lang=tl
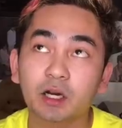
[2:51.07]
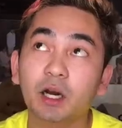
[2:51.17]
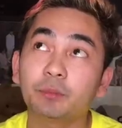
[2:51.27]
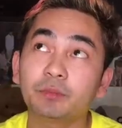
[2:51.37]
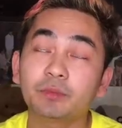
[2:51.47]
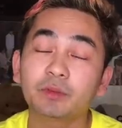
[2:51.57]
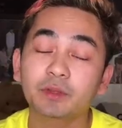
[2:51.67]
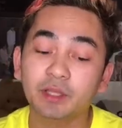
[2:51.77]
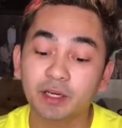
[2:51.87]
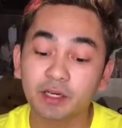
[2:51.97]
Um,
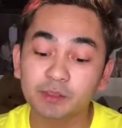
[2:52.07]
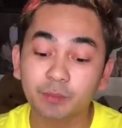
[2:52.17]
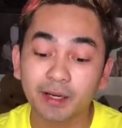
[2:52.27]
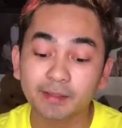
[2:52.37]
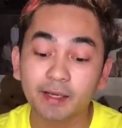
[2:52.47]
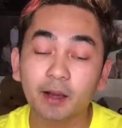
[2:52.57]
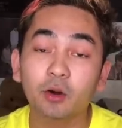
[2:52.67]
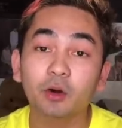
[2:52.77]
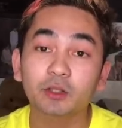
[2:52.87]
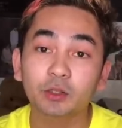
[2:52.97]
nare ba kanya
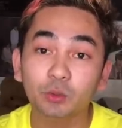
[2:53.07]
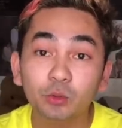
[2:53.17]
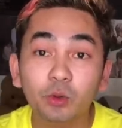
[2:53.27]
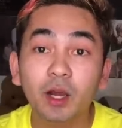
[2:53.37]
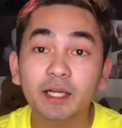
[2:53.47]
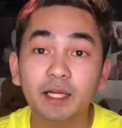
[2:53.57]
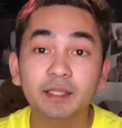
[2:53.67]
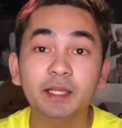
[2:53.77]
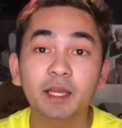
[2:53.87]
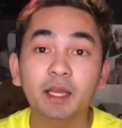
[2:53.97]
ako ng tulong agad,